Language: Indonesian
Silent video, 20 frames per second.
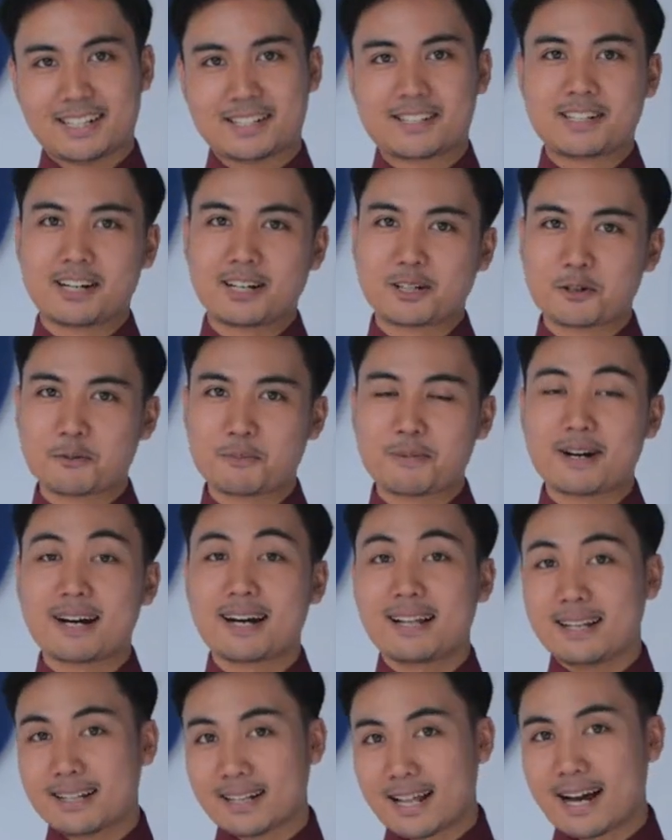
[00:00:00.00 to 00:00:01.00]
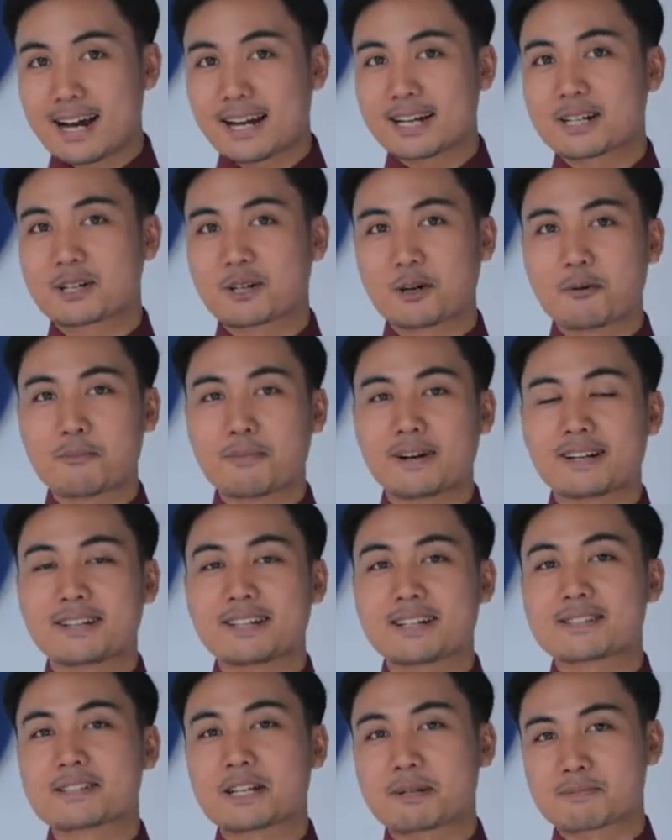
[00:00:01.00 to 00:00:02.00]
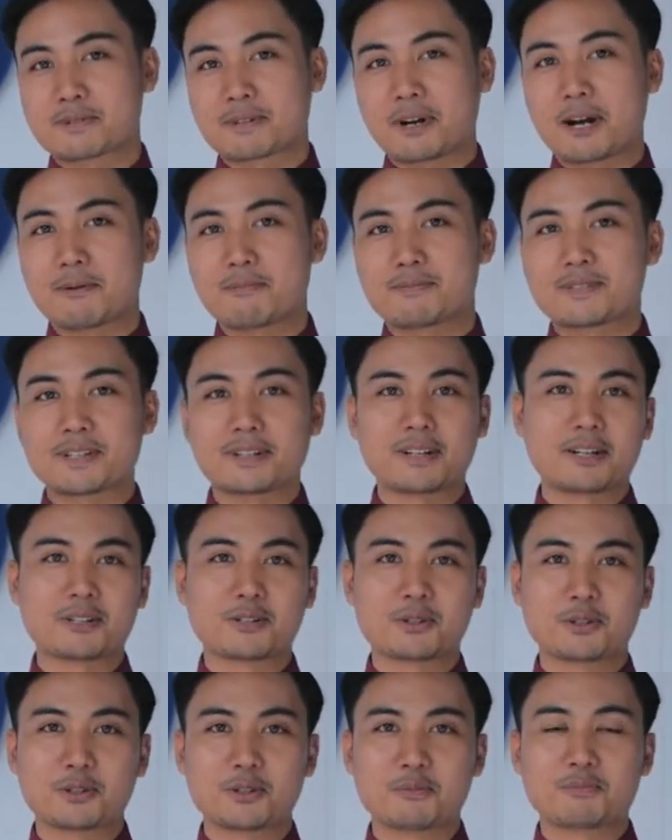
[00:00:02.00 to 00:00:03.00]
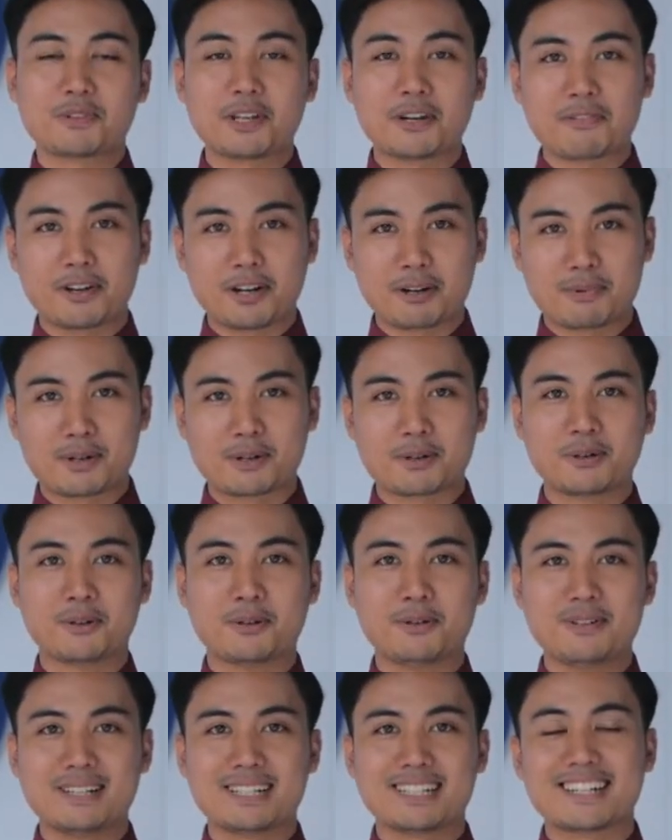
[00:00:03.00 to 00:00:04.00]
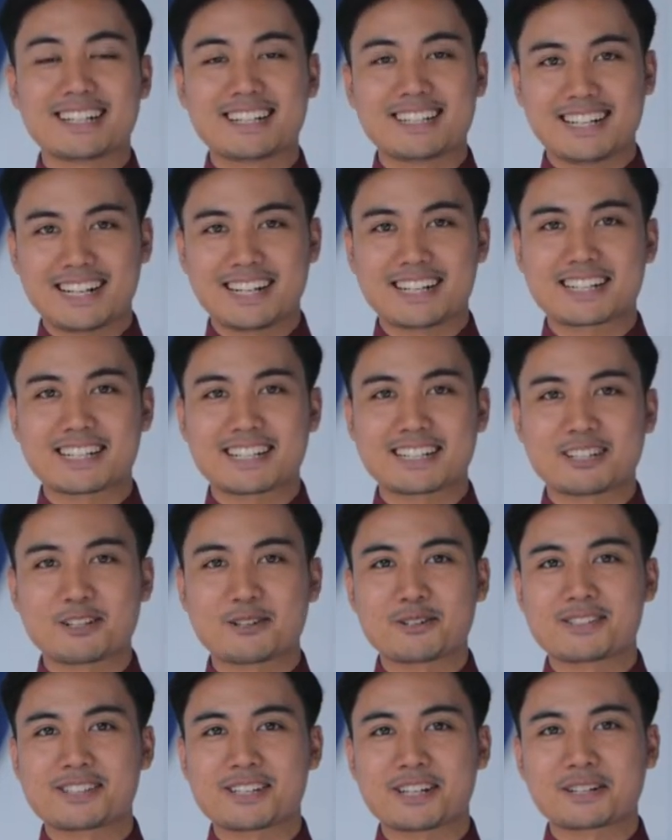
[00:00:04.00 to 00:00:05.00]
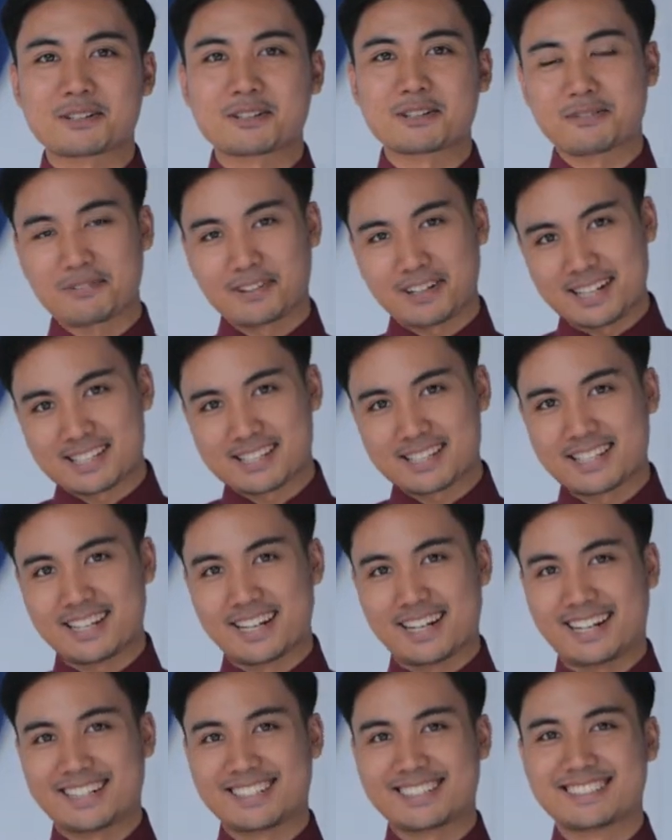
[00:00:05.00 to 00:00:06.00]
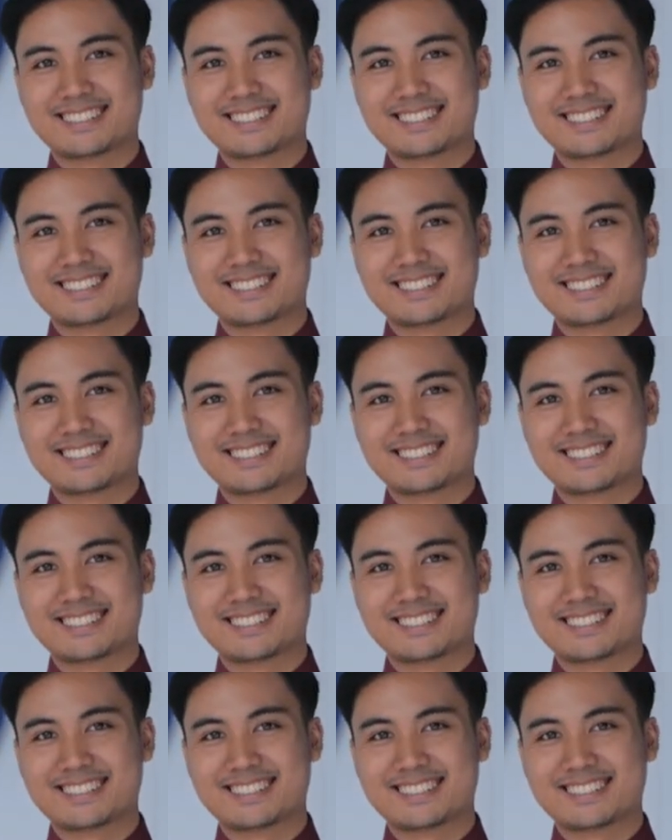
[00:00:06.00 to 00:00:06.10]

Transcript: Jangan lupa like, komen, dan subscribe channel YouTube TVRI Bengkulu dan nyalakan lonceng notifikasinya.